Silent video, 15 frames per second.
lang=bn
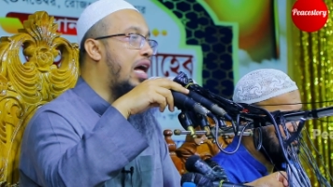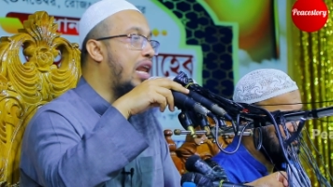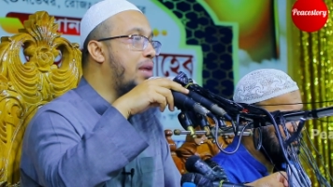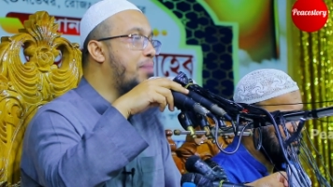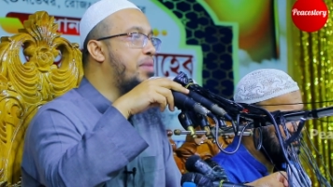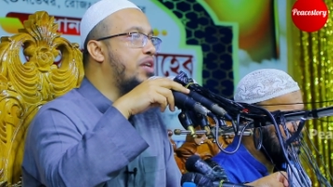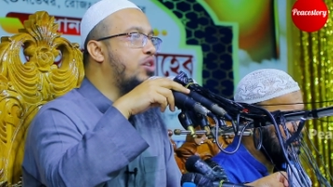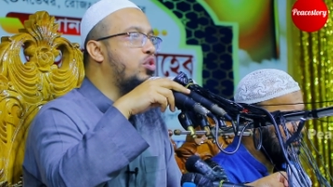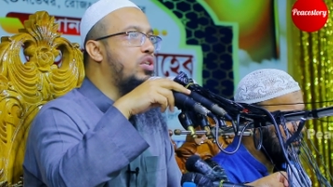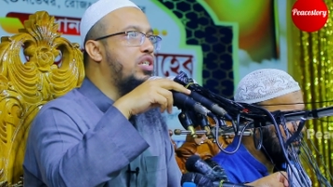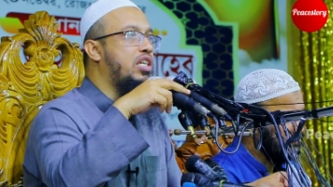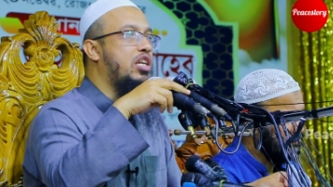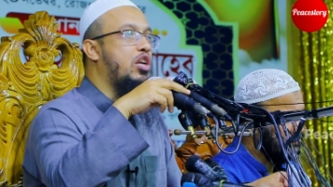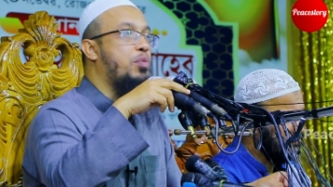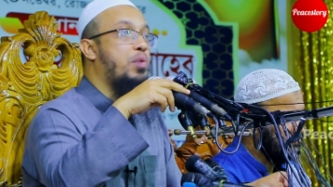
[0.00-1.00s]
আলেমরা যদি
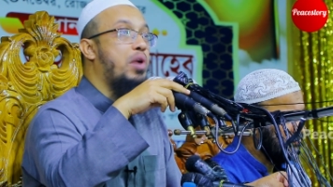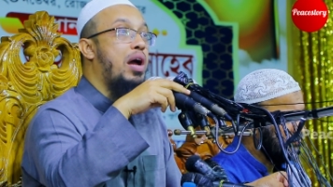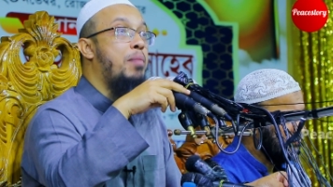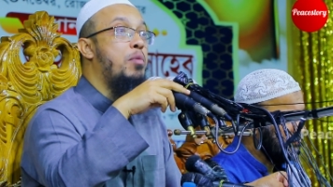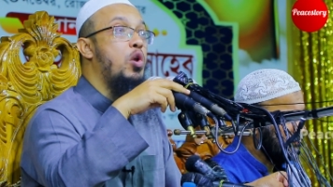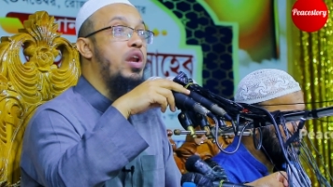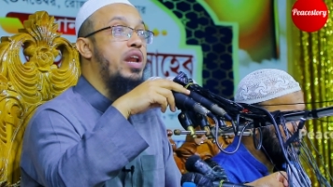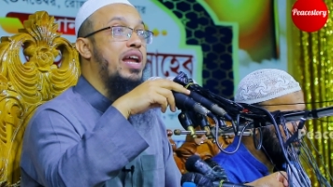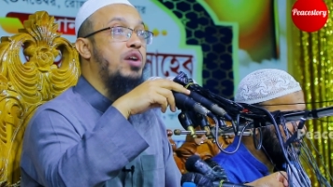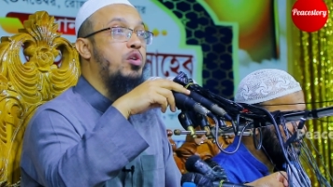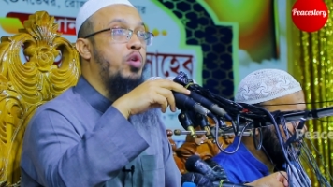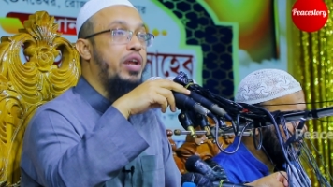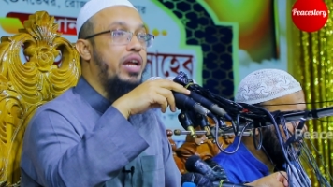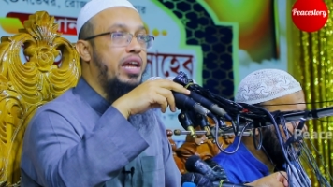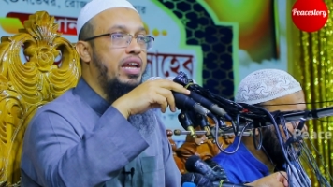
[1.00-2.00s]
সেটার উপর আমল না
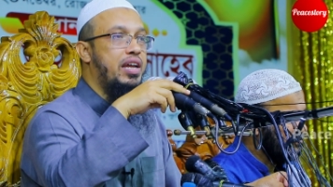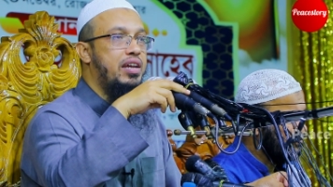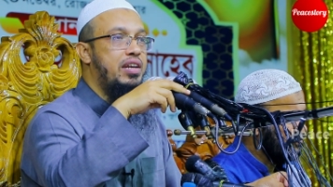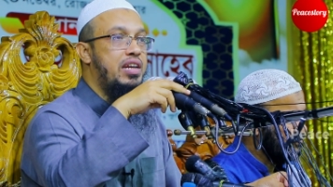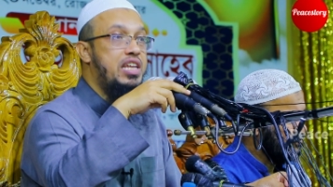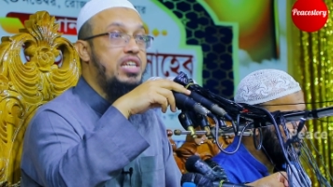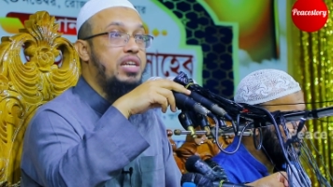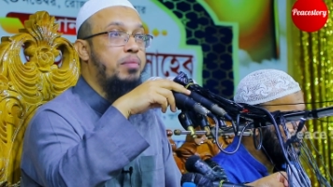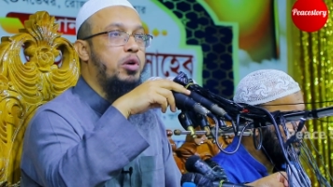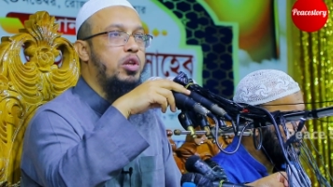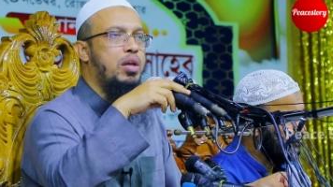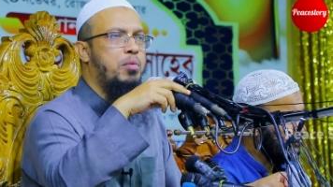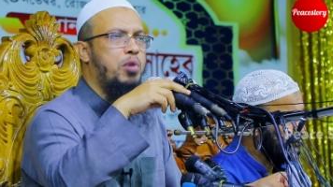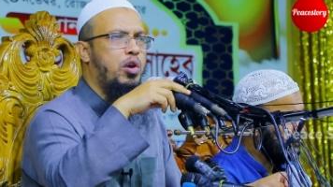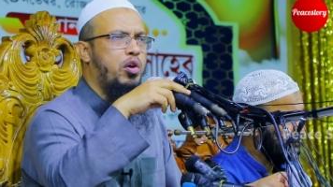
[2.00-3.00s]
করে নিজে
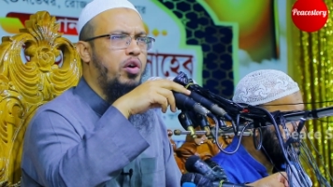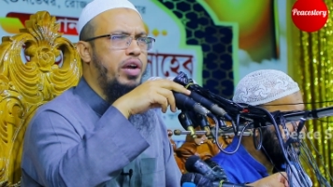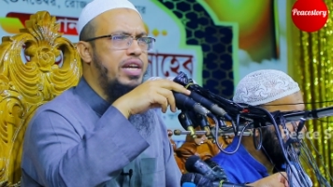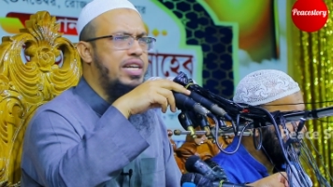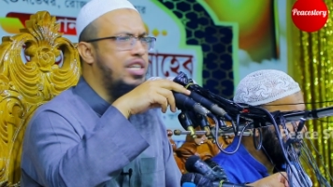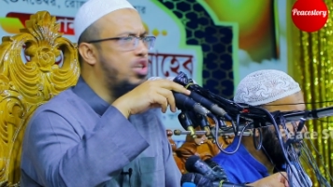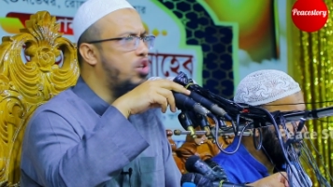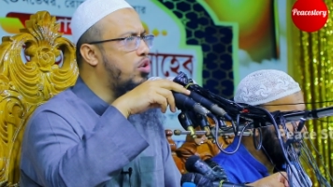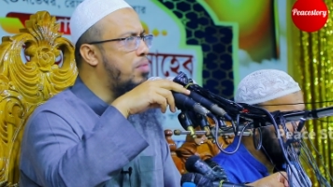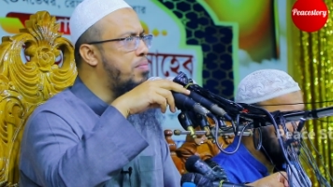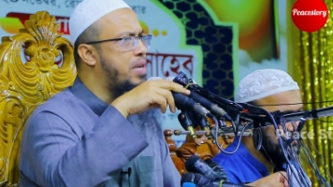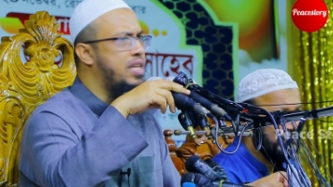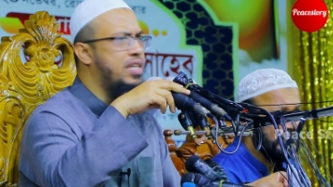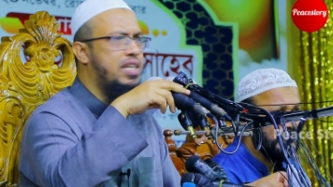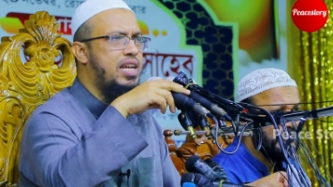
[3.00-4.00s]
বদামল হয় এটা যেরকম
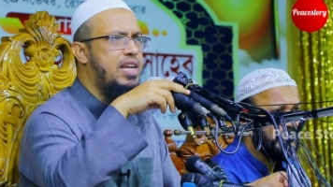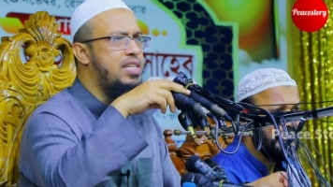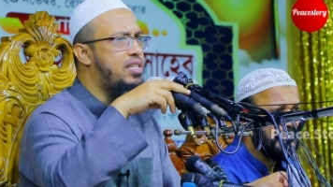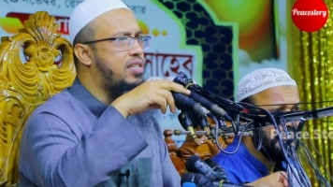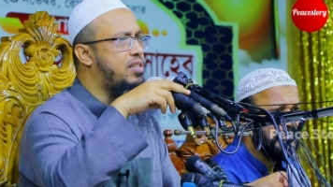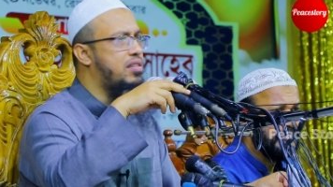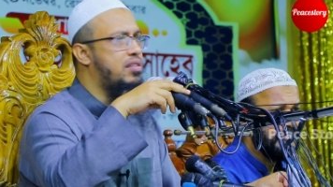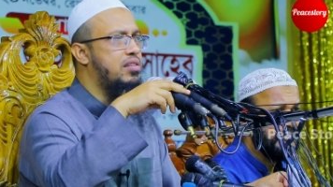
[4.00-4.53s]
ডেঞ্জারাস